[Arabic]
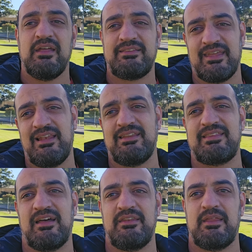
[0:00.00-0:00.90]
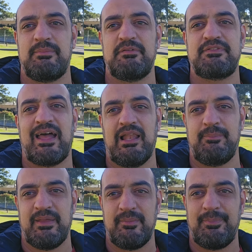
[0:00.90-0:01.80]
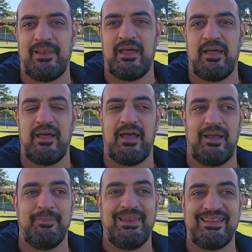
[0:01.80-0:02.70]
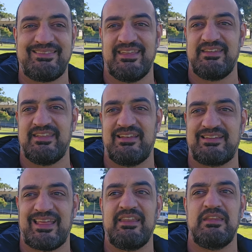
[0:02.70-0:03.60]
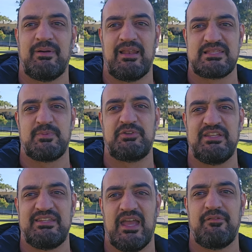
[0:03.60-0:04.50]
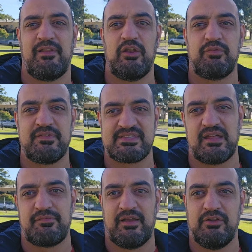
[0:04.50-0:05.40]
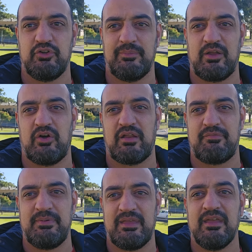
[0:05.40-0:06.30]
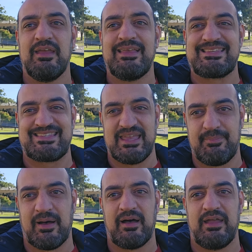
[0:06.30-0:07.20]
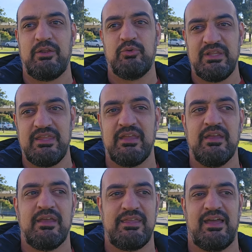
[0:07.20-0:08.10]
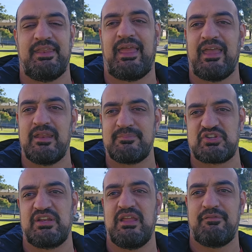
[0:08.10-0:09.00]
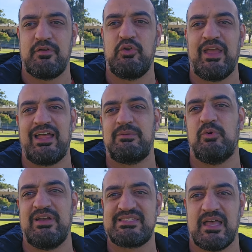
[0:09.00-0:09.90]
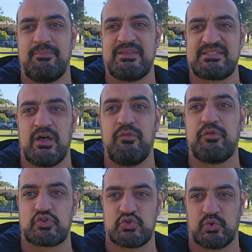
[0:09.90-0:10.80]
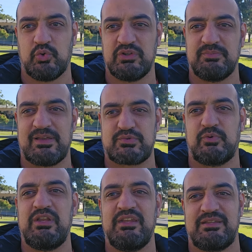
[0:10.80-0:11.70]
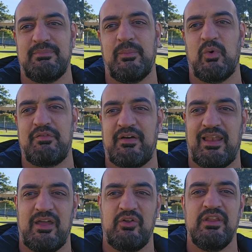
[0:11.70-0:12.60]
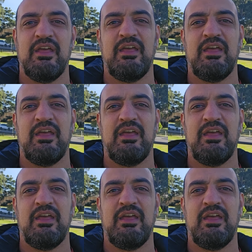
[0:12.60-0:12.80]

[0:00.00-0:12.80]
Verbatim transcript: ثالثا بيفتح الباب لعملات ثانيه لتقدم على سبوت اي تي اف لانه صار في عندهم ما يعرف بسابقه قانونيه يعني غير مشاريع فيهم يقدموا اذا بيستوفوا الشروط مجبورين يتم الموافقه عليهم